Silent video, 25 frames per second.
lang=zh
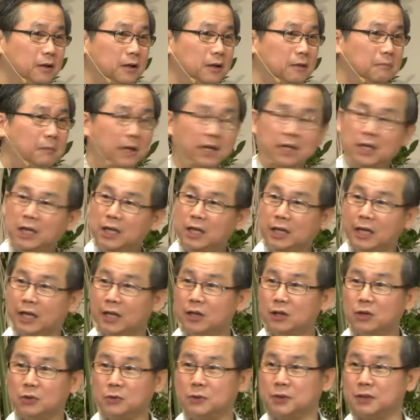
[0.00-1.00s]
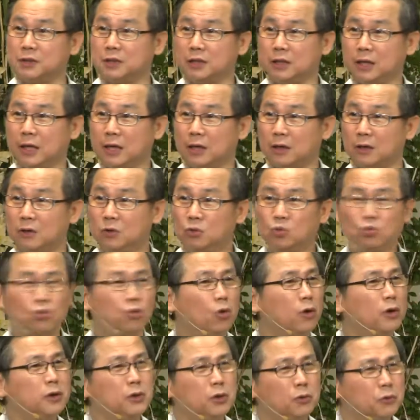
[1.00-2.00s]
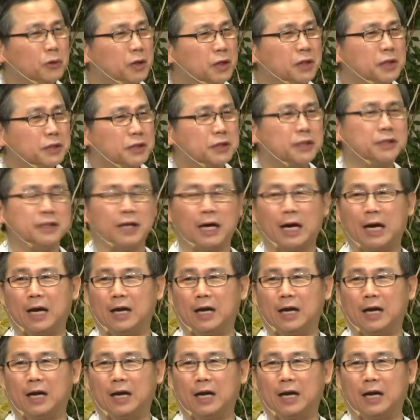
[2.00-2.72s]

每一年都是这样，多有意思啊！